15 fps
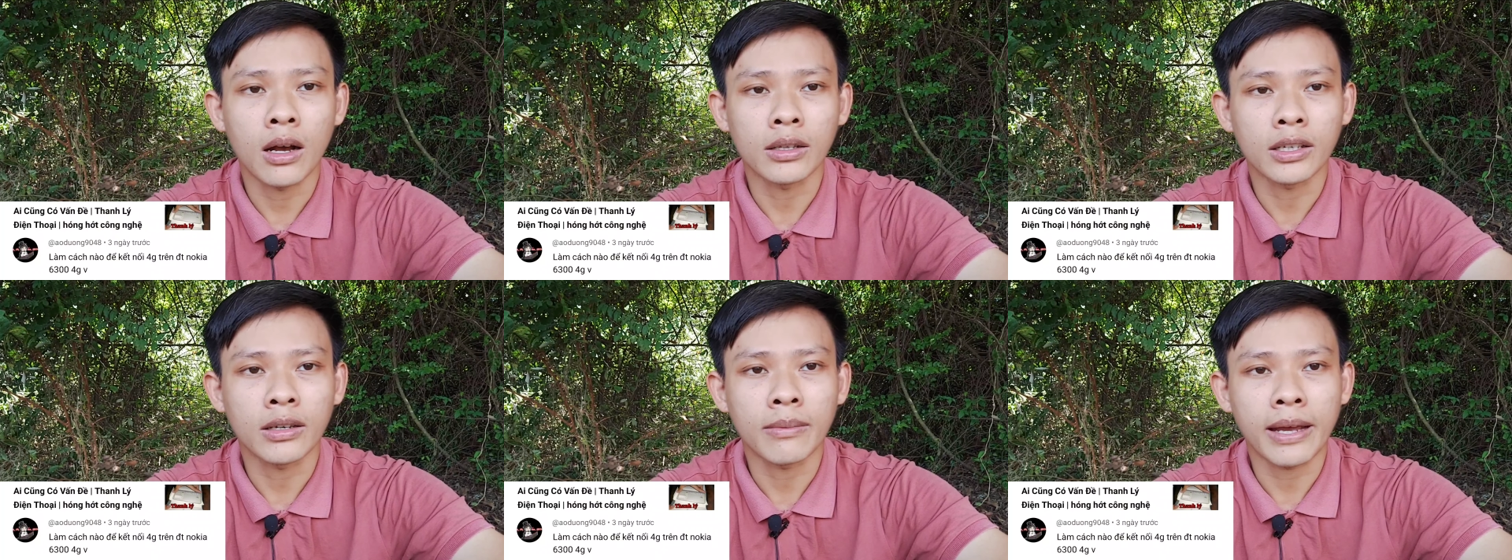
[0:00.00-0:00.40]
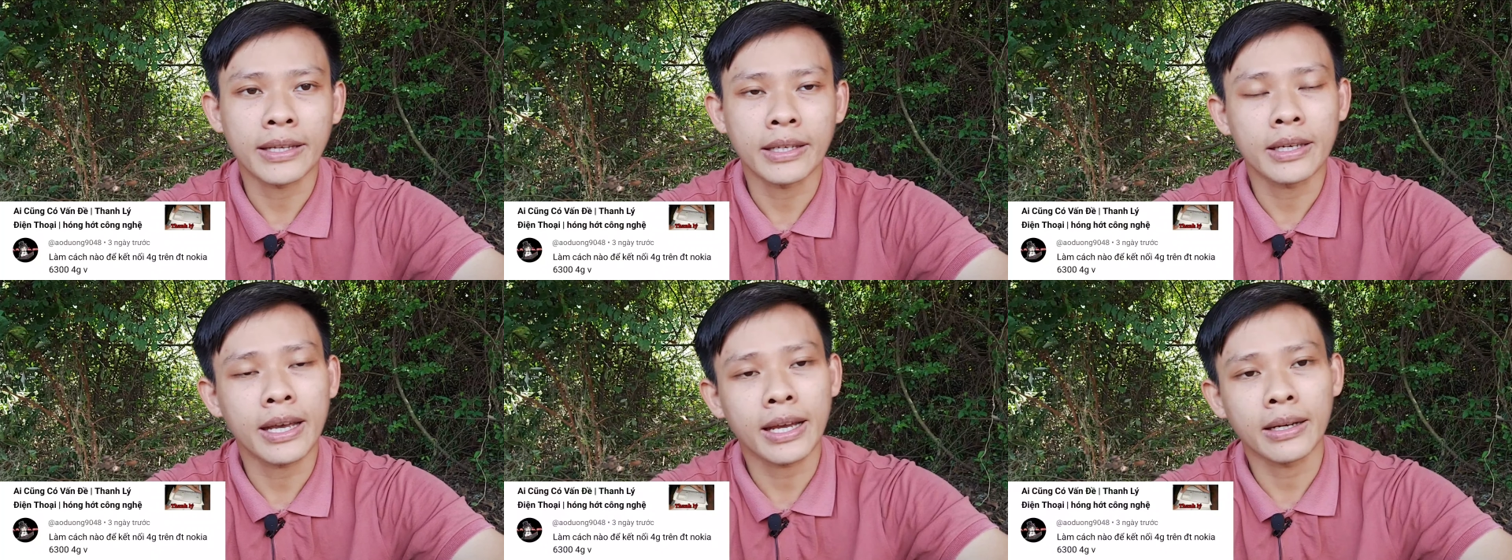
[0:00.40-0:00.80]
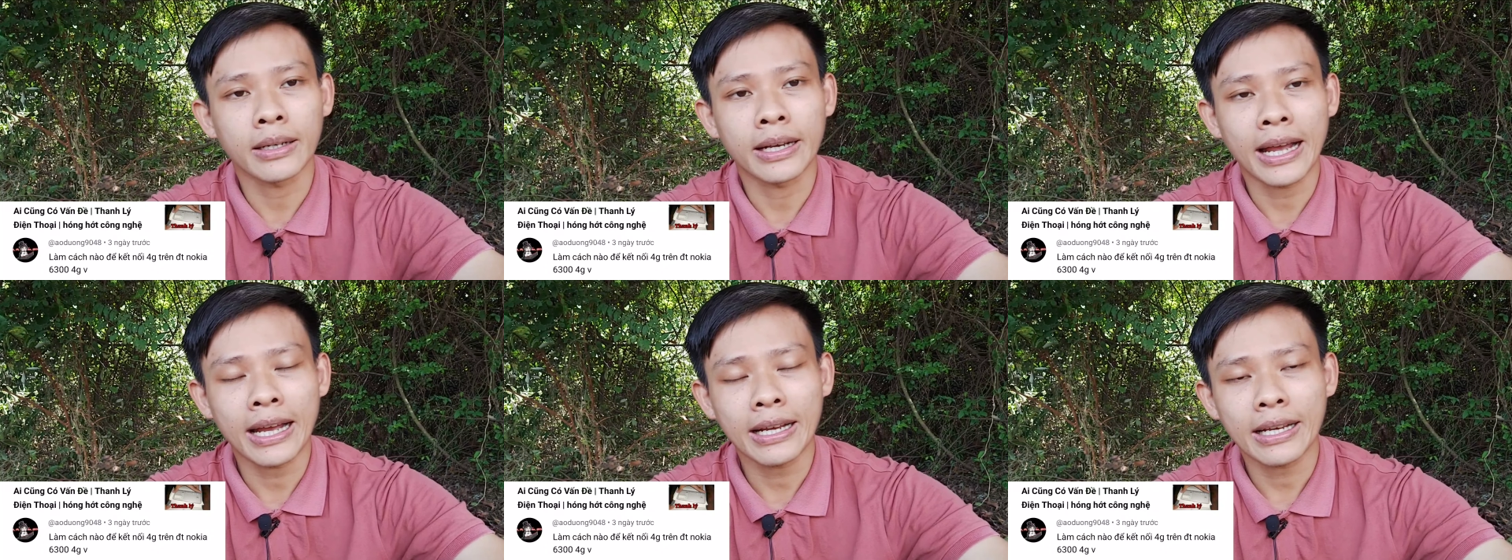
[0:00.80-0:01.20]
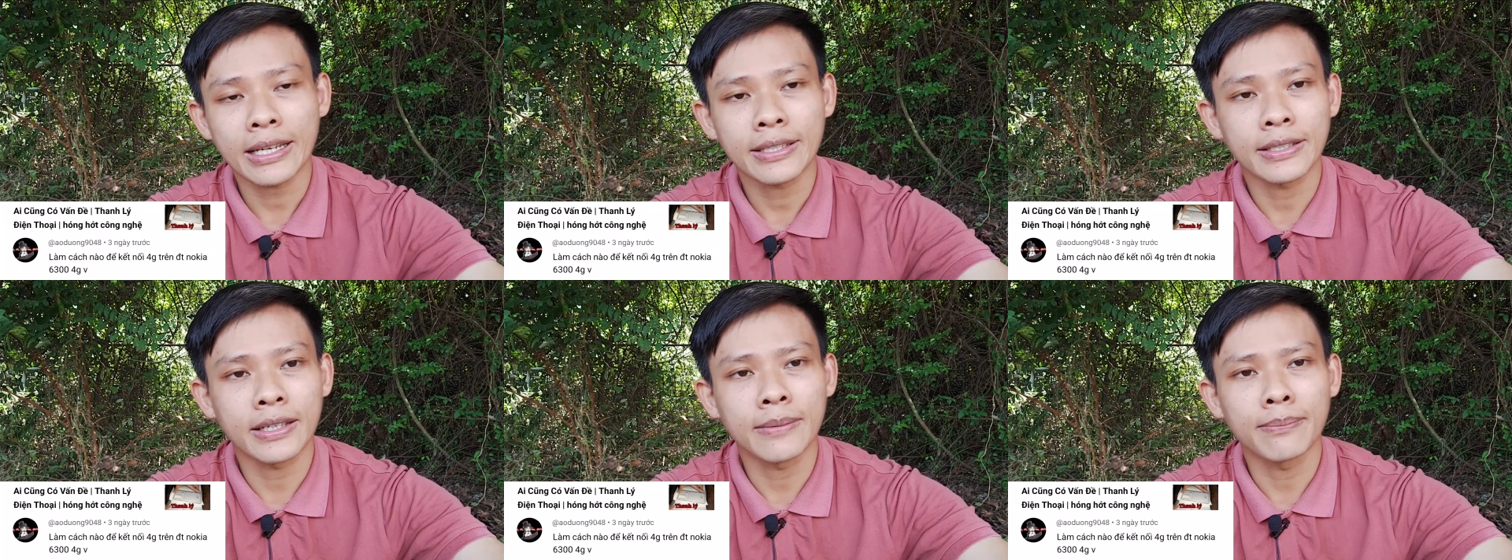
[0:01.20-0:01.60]
thì bạn chỉ cần gắn cái
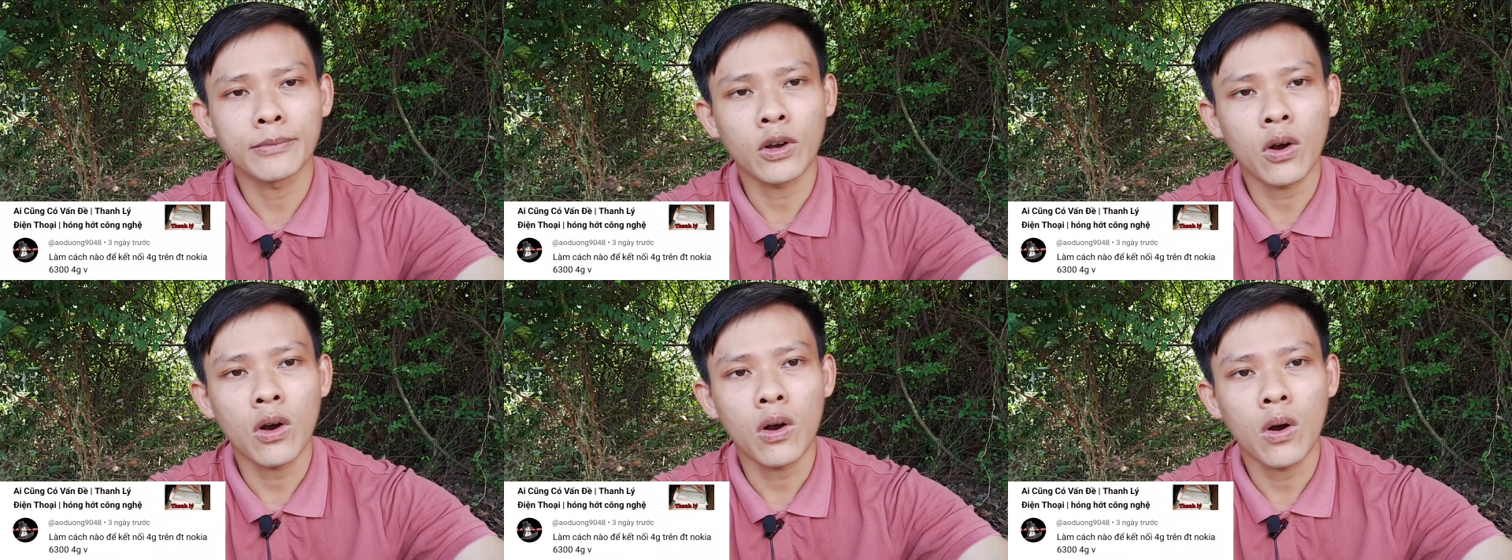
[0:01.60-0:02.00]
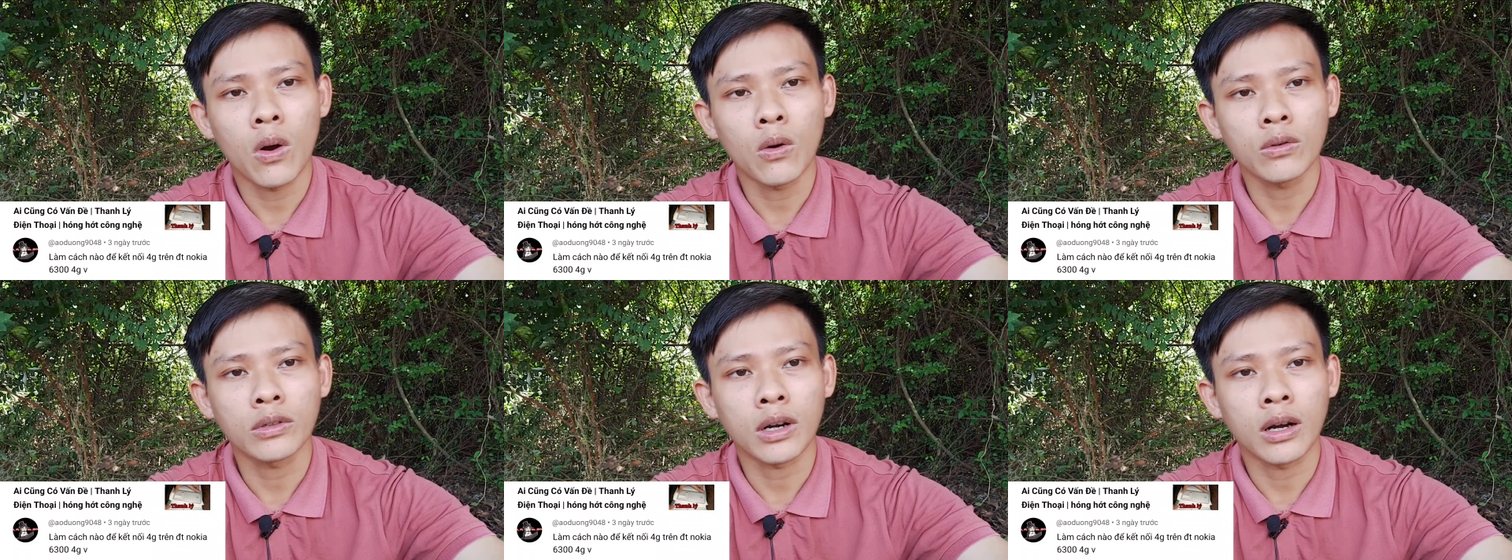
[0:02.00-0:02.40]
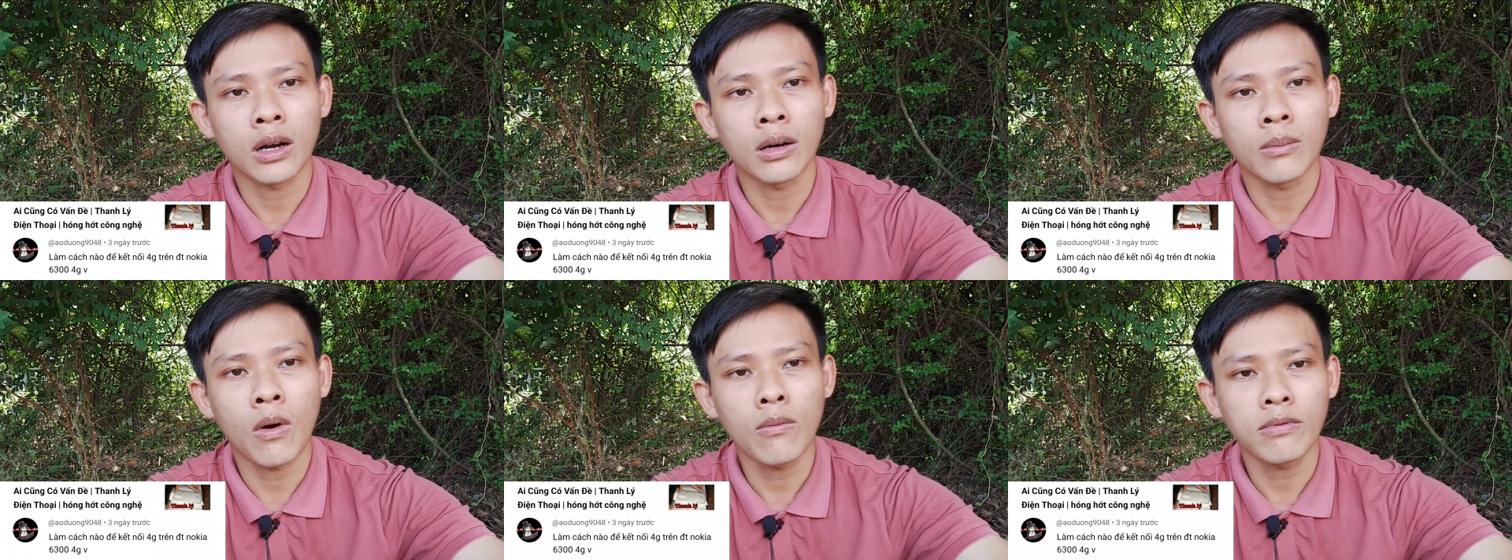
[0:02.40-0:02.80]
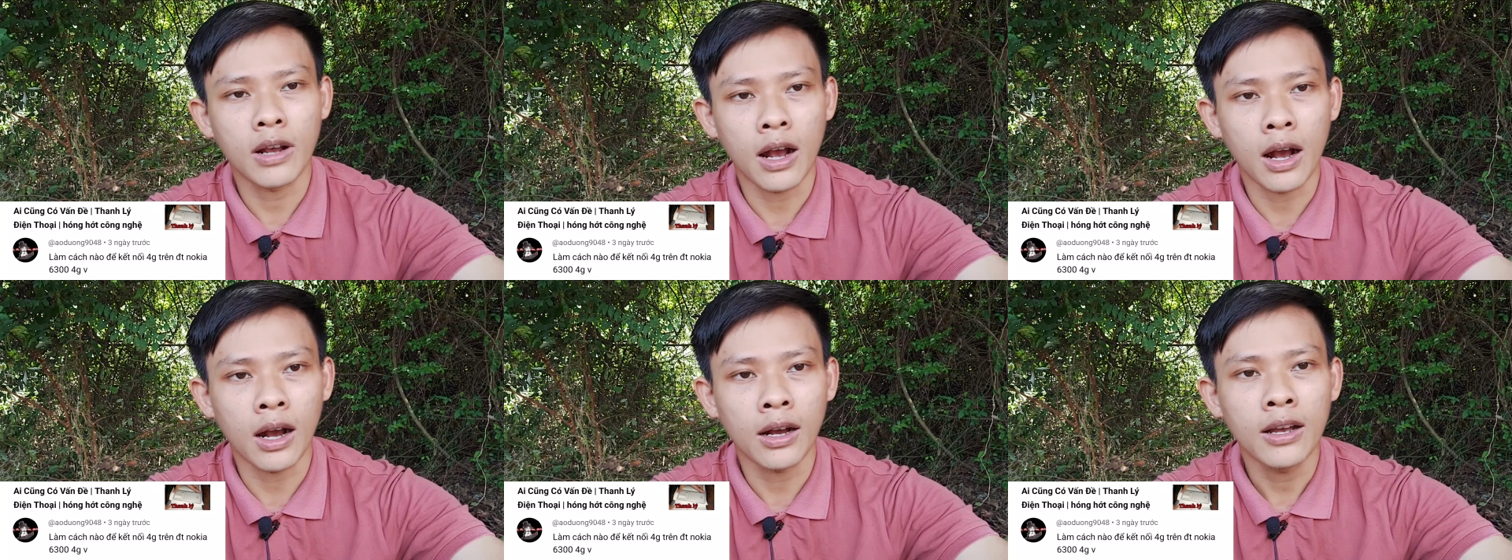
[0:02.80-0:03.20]
SIM có hỗ trợ
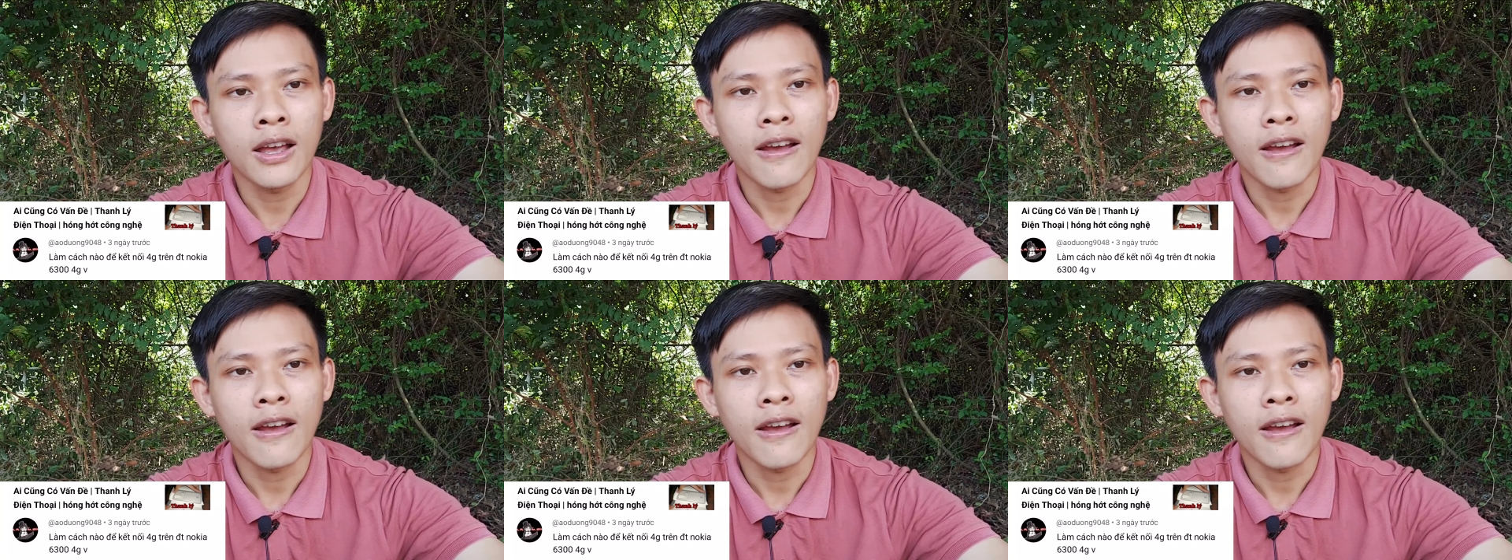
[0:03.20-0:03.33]
4G